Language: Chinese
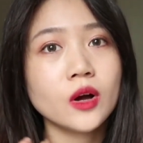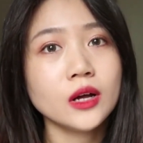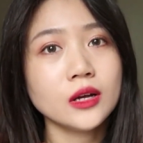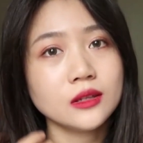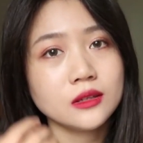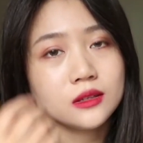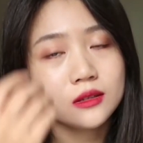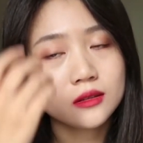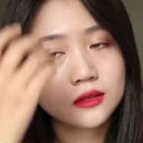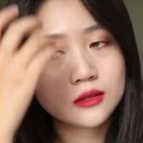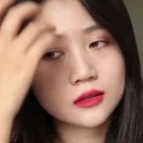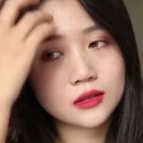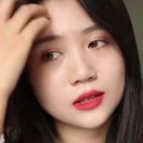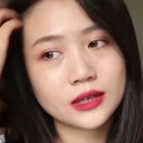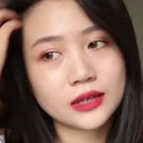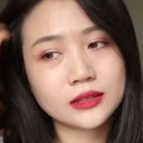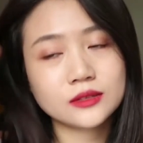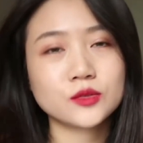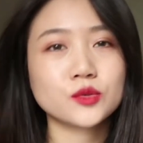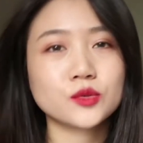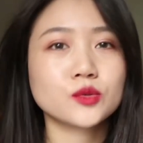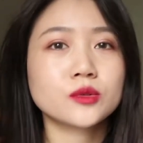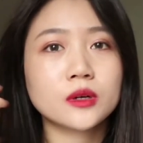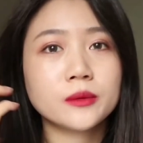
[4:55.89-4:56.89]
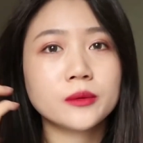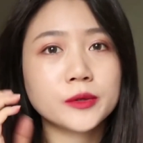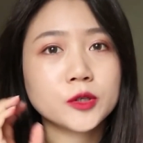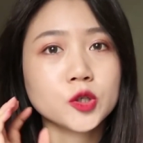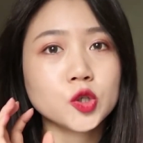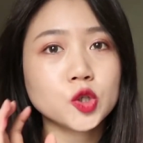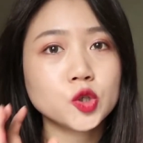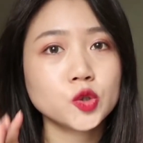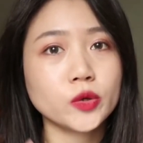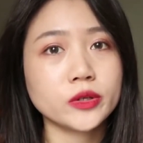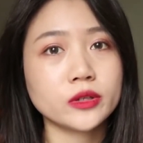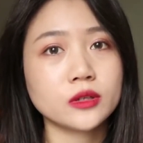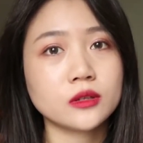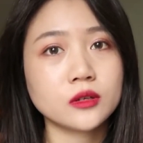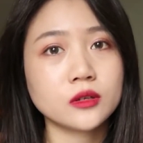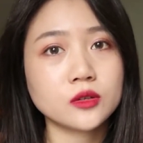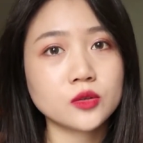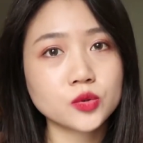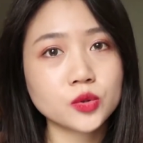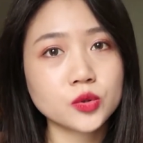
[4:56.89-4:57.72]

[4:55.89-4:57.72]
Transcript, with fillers: 你的脸就特别水的那种。